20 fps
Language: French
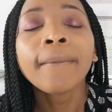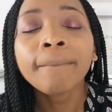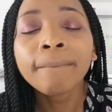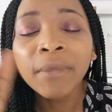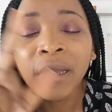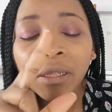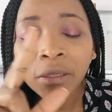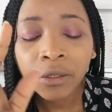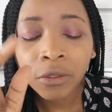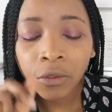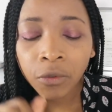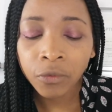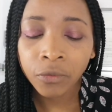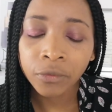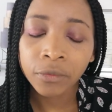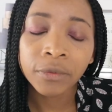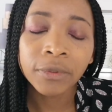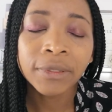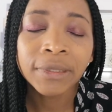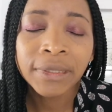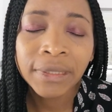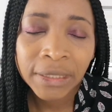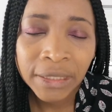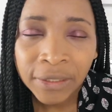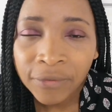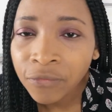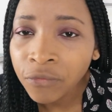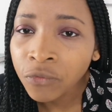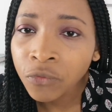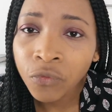Maintenant,
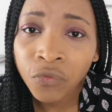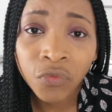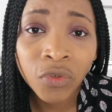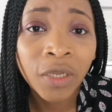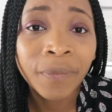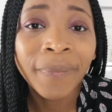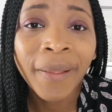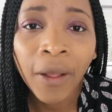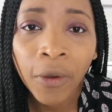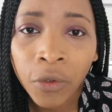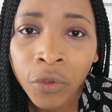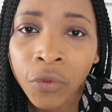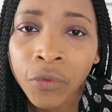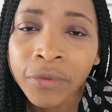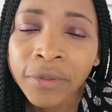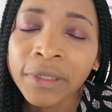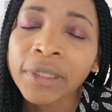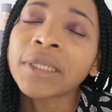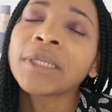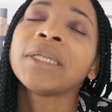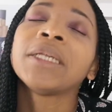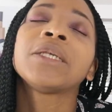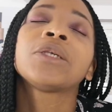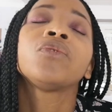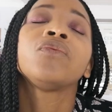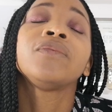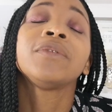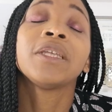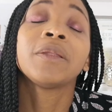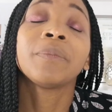si vous ne voulez pas renoncer et
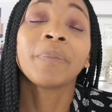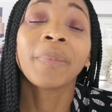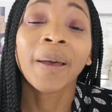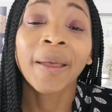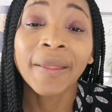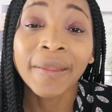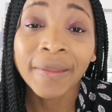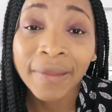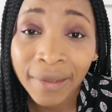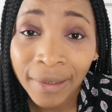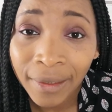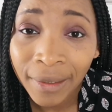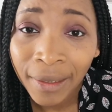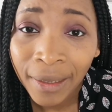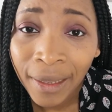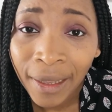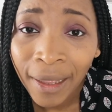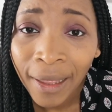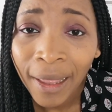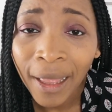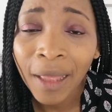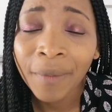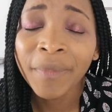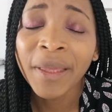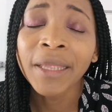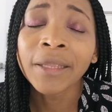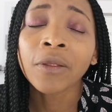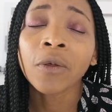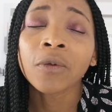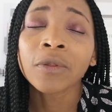que vous êtes prête à
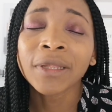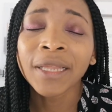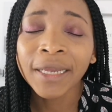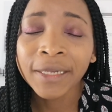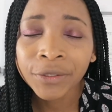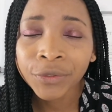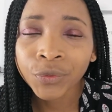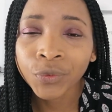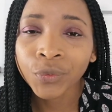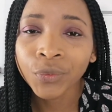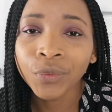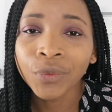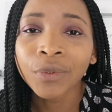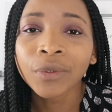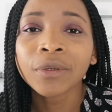mettre en action